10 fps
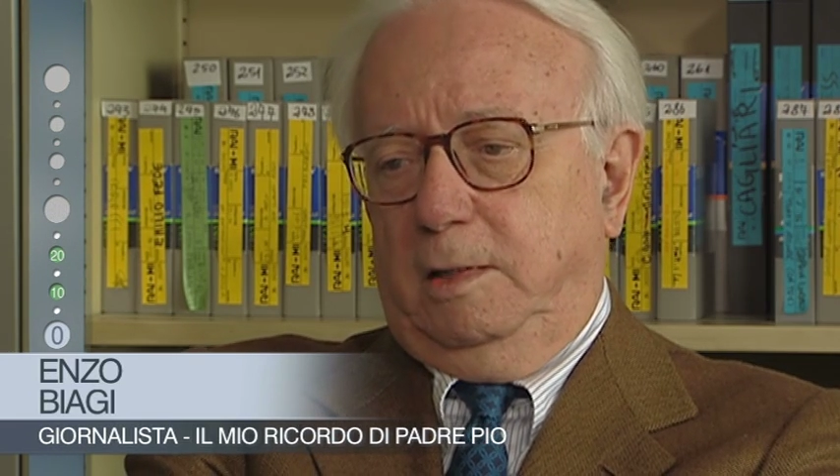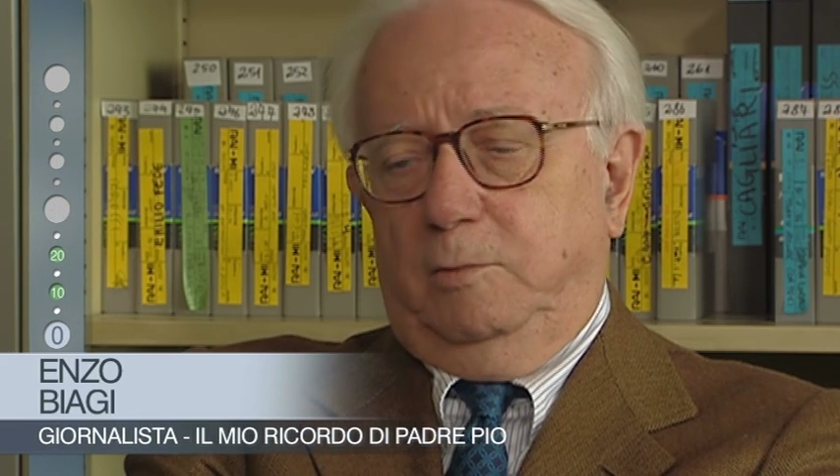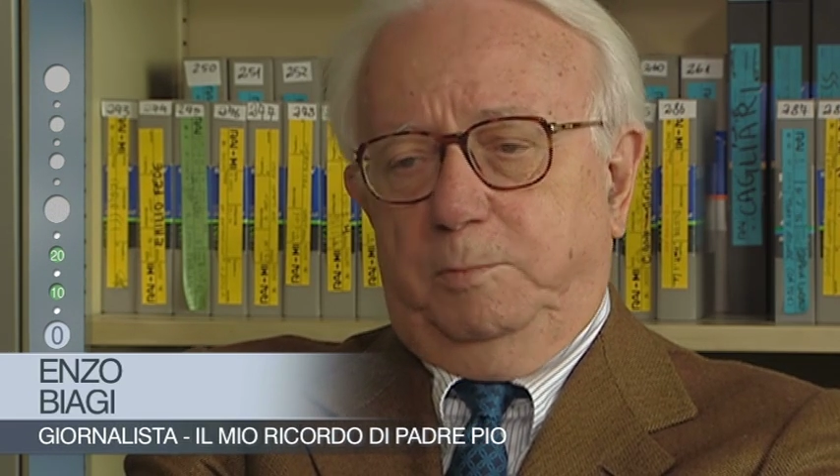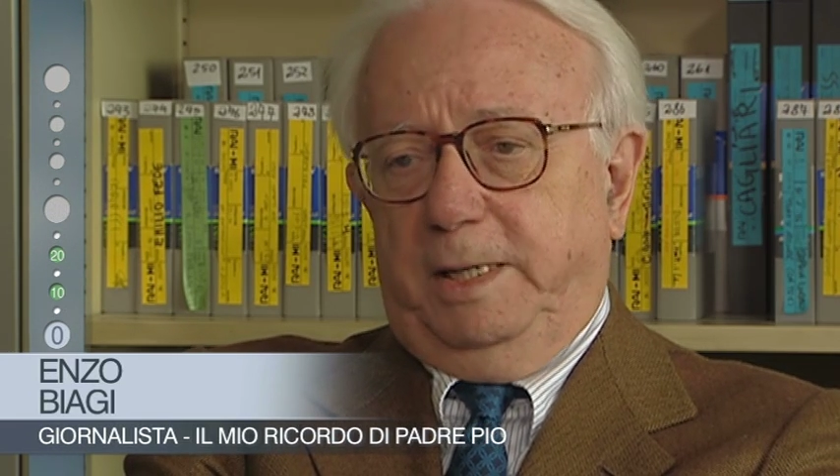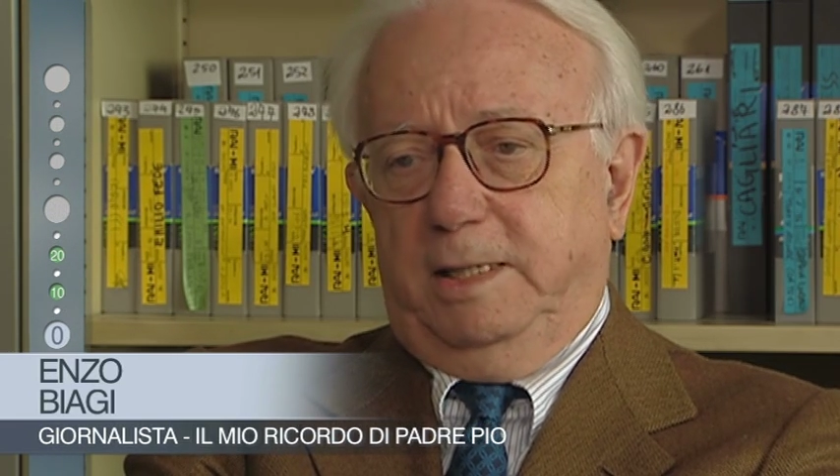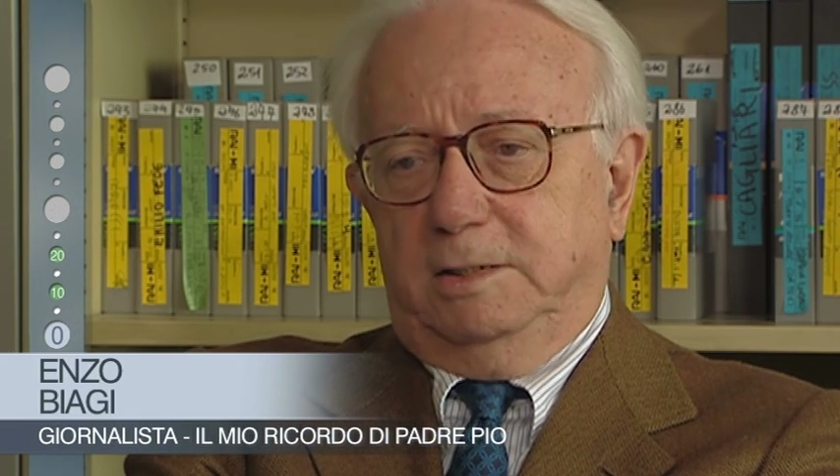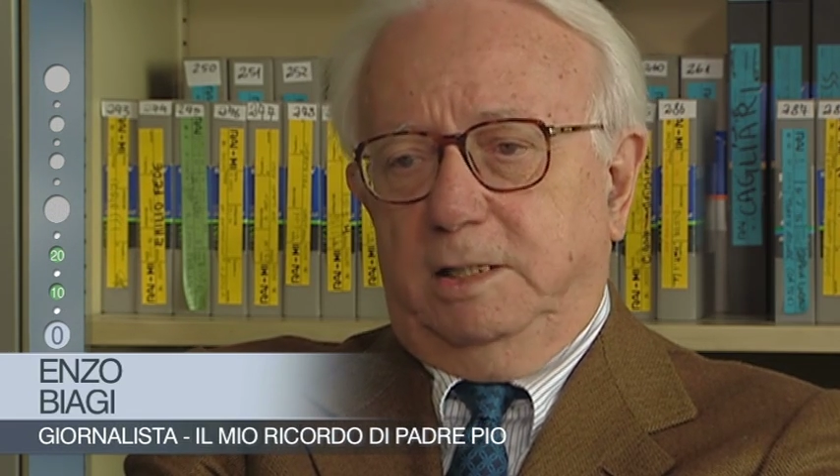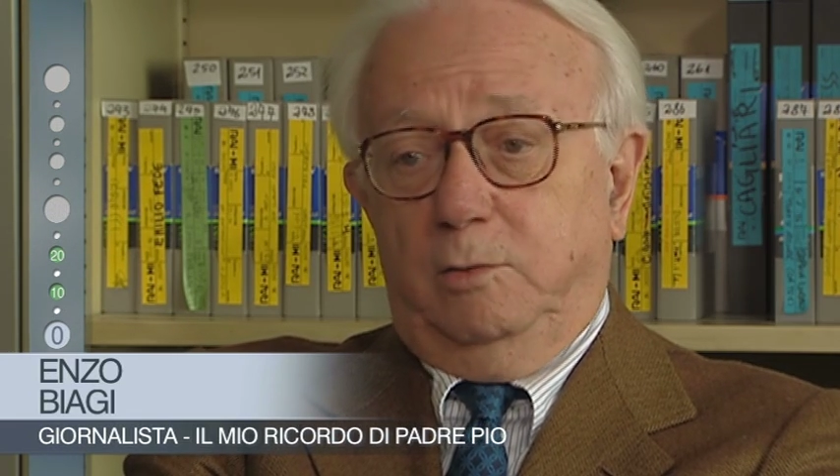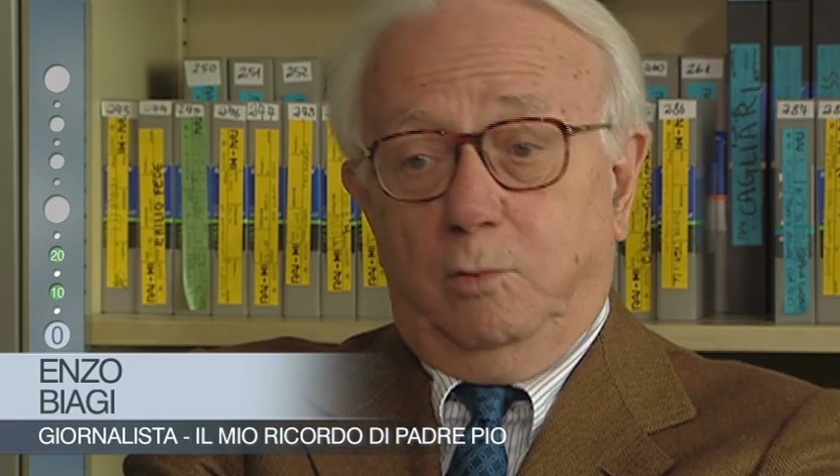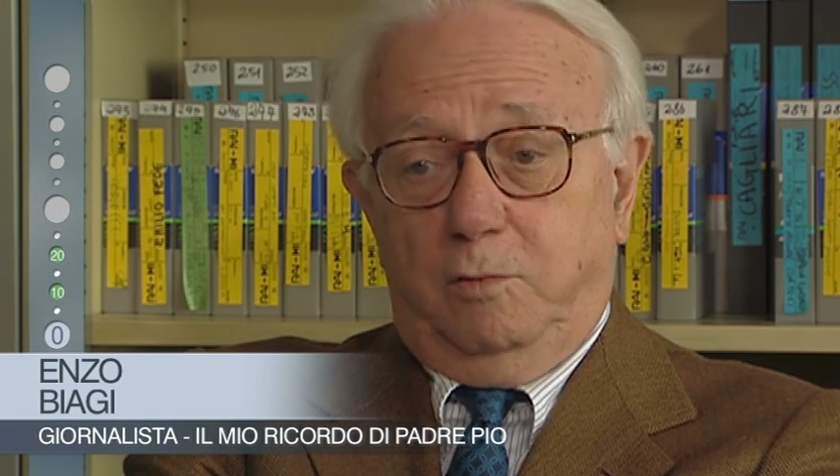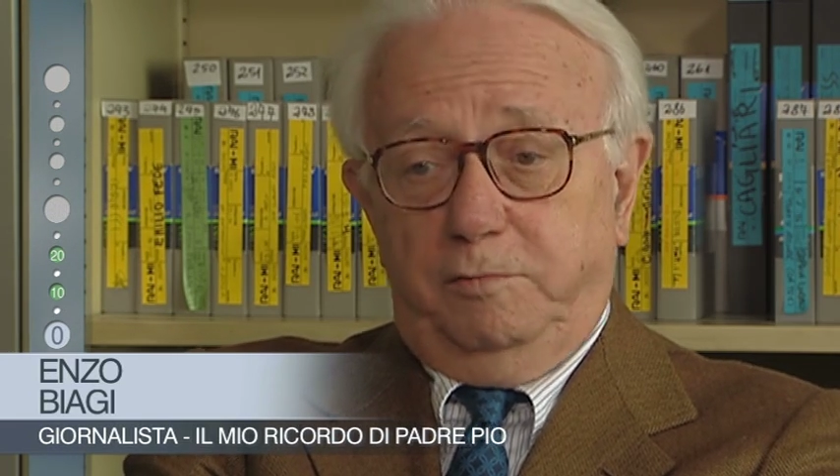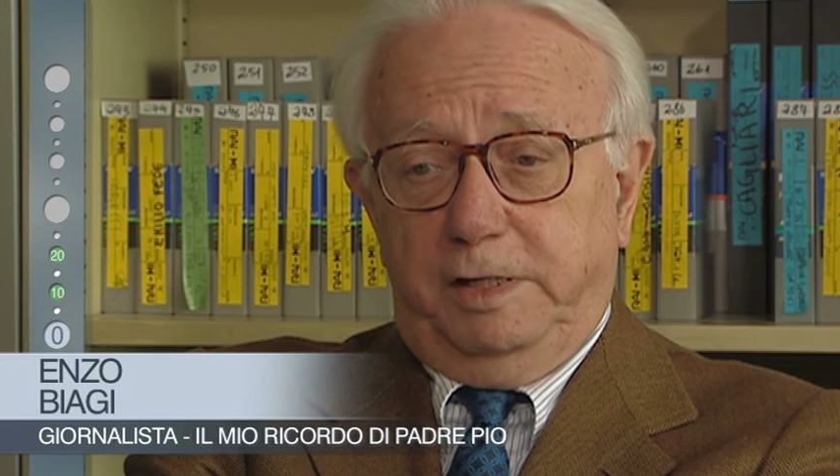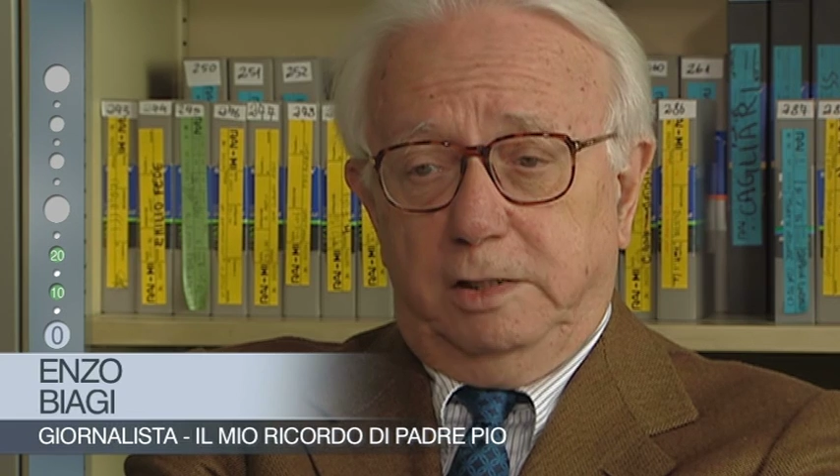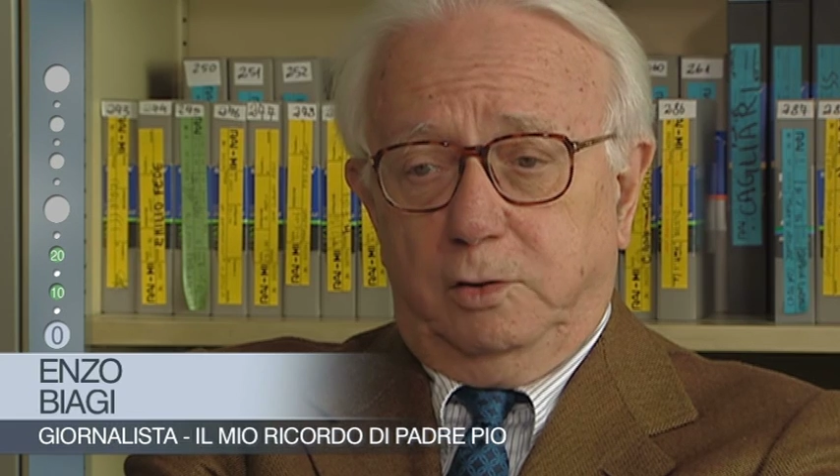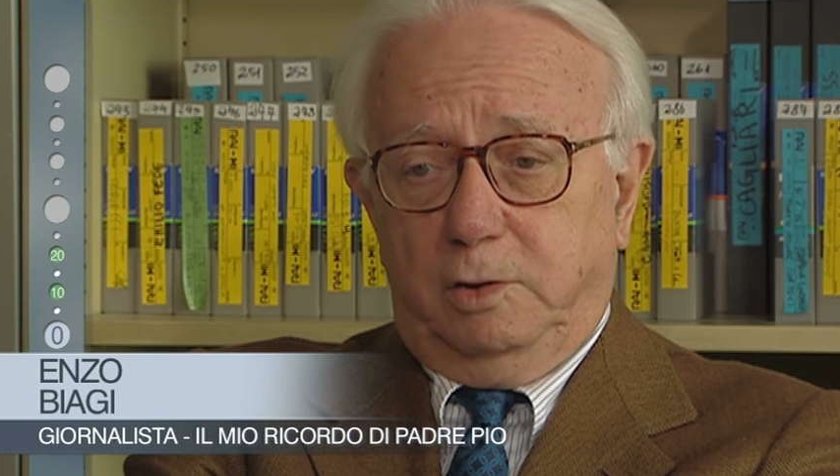in un paese, in un
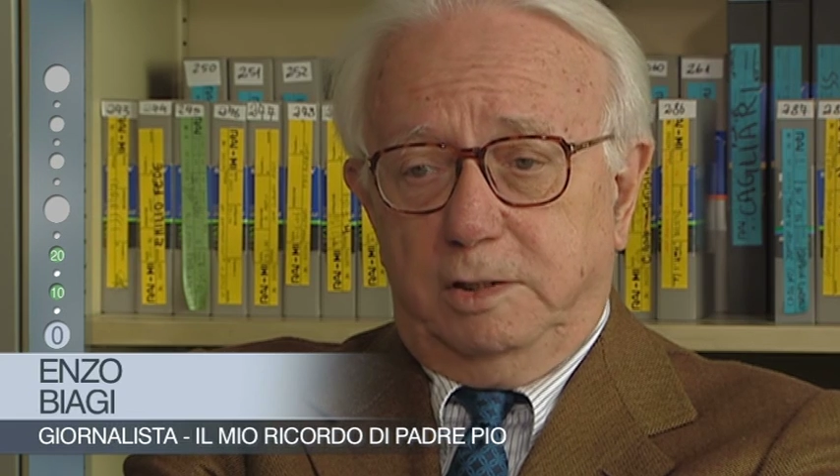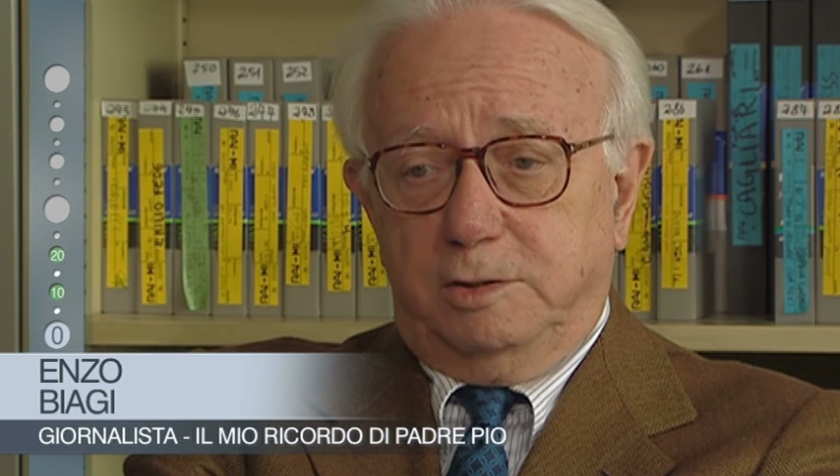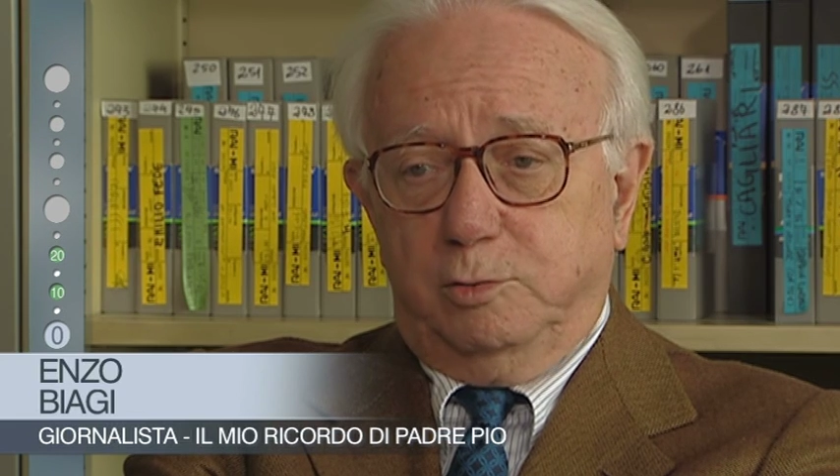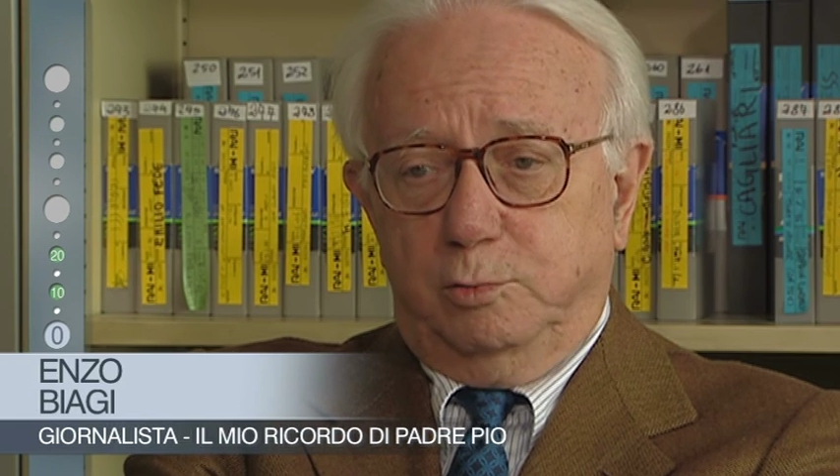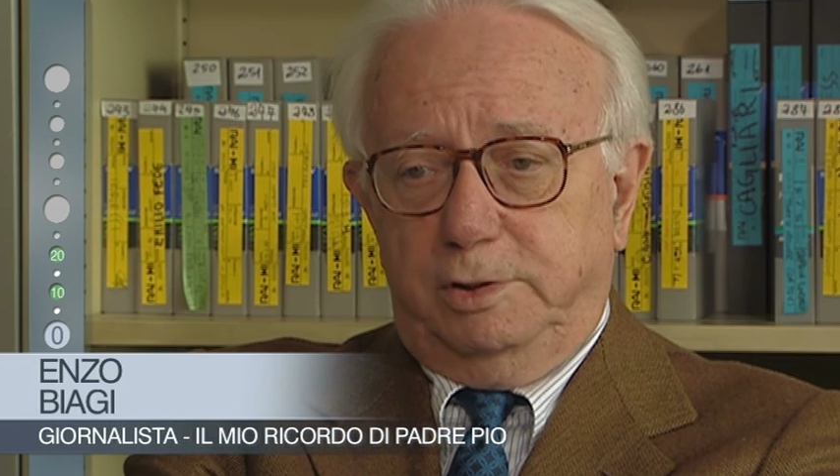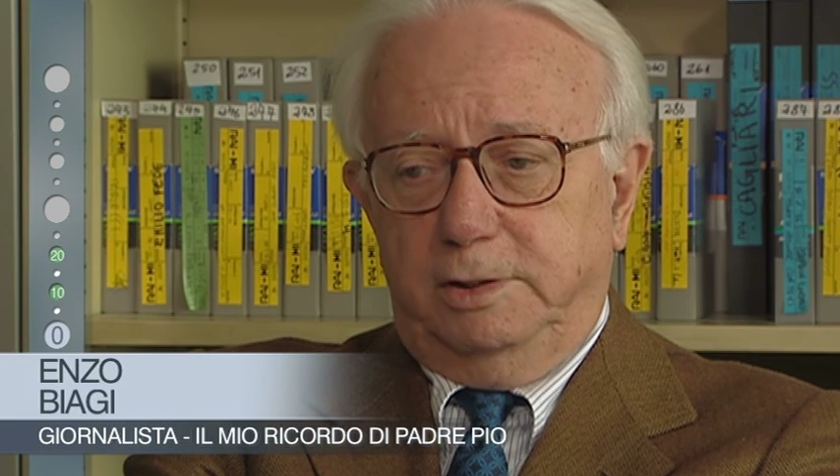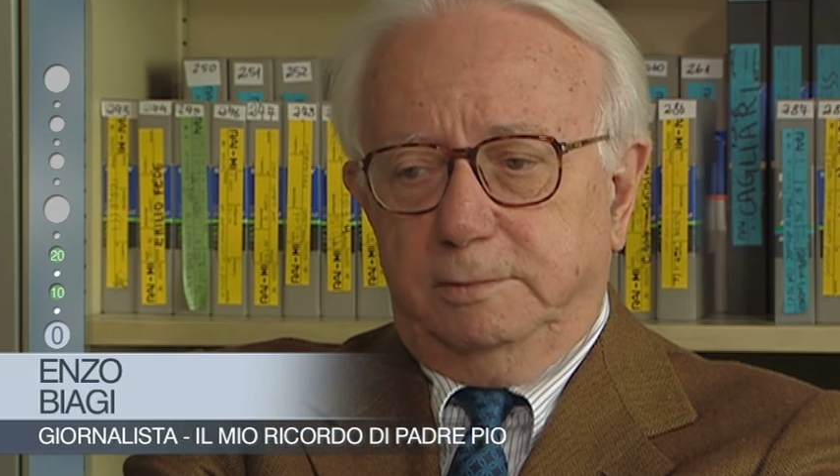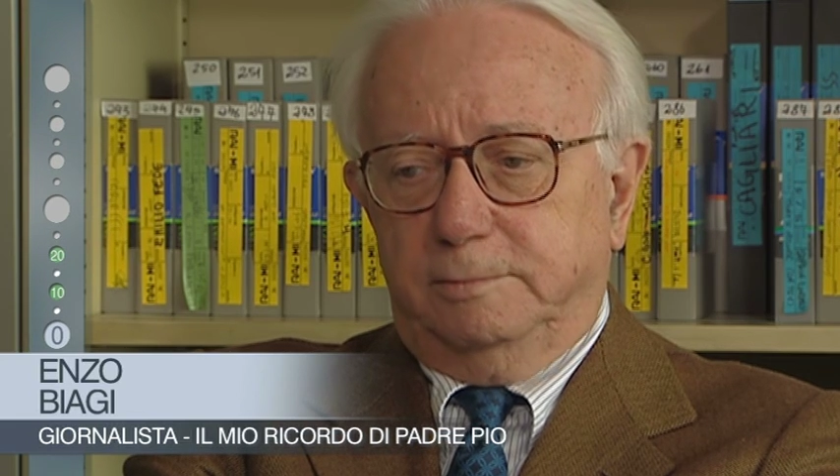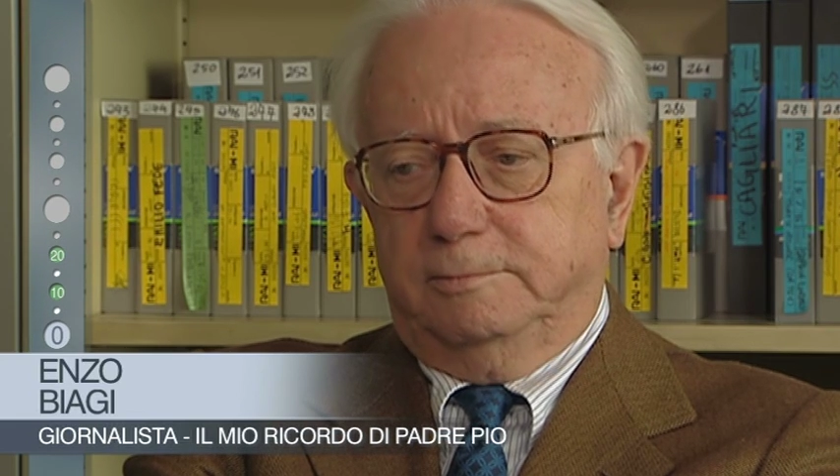convento del sud,